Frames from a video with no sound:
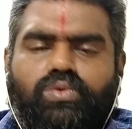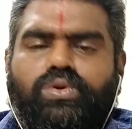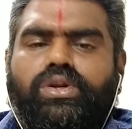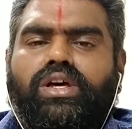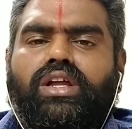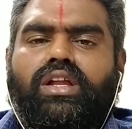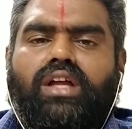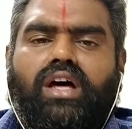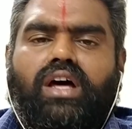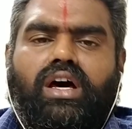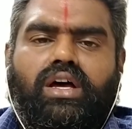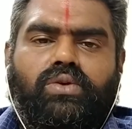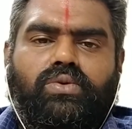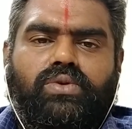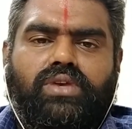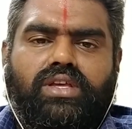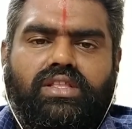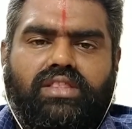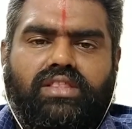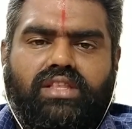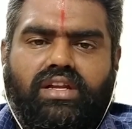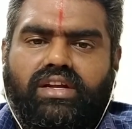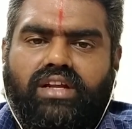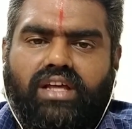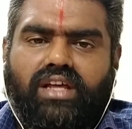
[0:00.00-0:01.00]
உடல்
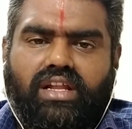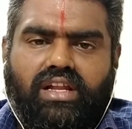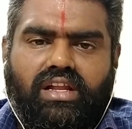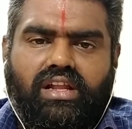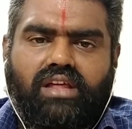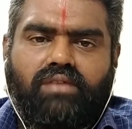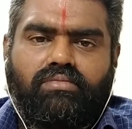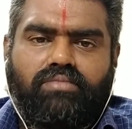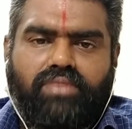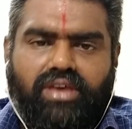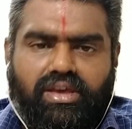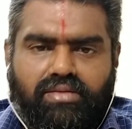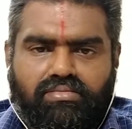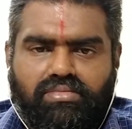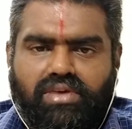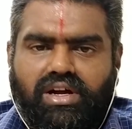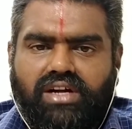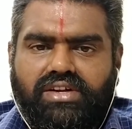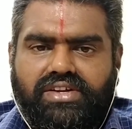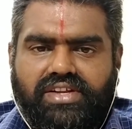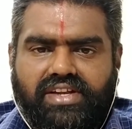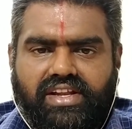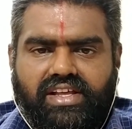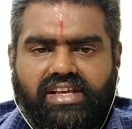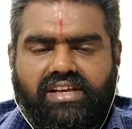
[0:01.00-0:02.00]
ஆரோக்கியத்தில் நல்ல
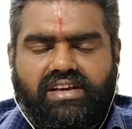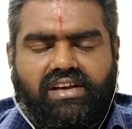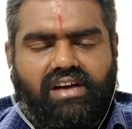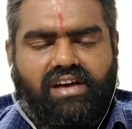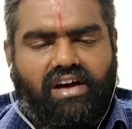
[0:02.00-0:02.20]
மேம்பாட்டினை